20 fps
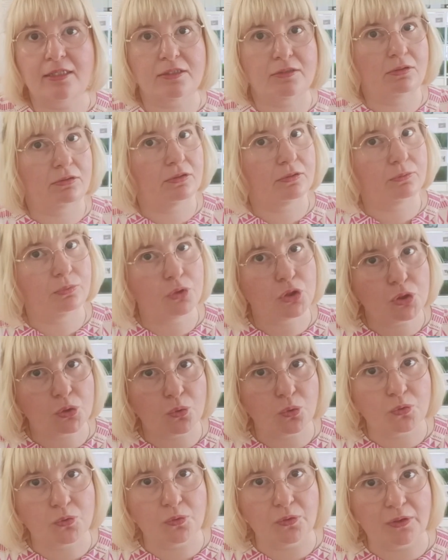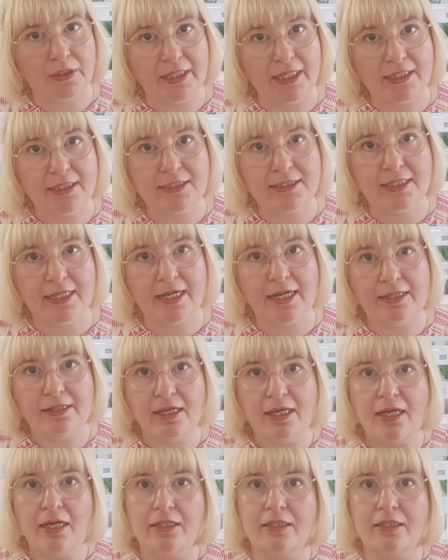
es sollte gut strukturiert sein,